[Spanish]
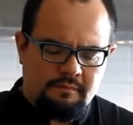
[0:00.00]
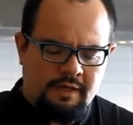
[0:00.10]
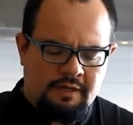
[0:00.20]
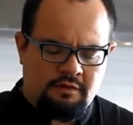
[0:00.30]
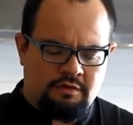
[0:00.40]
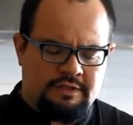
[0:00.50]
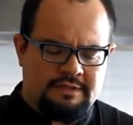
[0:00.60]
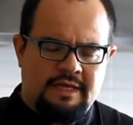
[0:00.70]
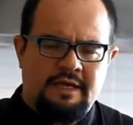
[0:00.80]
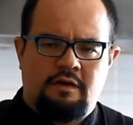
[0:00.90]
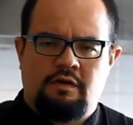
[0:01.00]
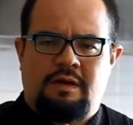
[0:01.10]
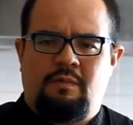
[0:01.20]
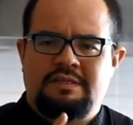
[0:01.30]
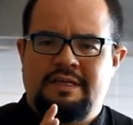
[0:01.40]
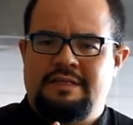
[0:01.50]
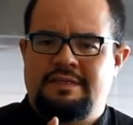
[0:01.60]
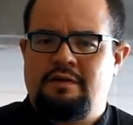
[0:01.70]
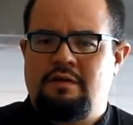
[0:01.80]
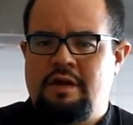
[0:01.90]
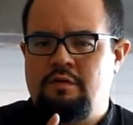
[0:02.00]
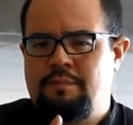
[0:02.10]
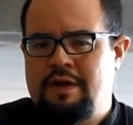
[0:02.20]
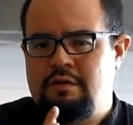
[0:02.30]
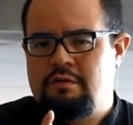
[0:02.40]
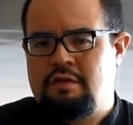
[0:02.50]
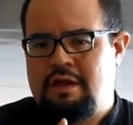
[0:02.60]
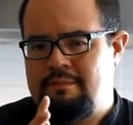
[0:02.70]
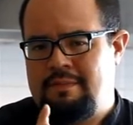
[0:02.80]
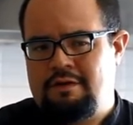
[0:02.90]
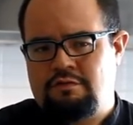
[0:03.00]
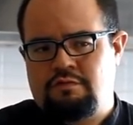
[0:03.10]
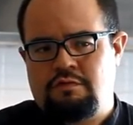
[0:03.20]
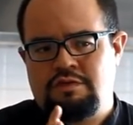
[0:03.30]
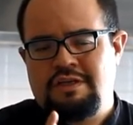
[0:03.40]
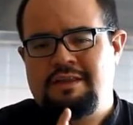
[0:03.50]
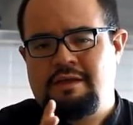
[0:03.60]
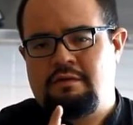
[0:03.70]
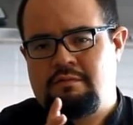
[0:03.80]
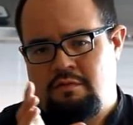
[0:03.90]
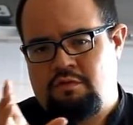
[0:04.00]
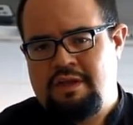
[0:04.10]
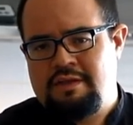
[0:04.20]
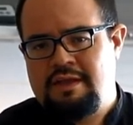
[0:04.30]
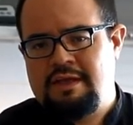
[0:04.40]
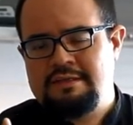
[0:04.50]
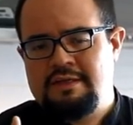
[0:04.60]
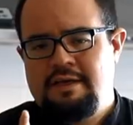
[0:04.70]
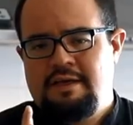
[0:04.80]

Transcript: Entonces, lo que vamos a hacer es en, un periodo de al menos unos 7 o 10 días,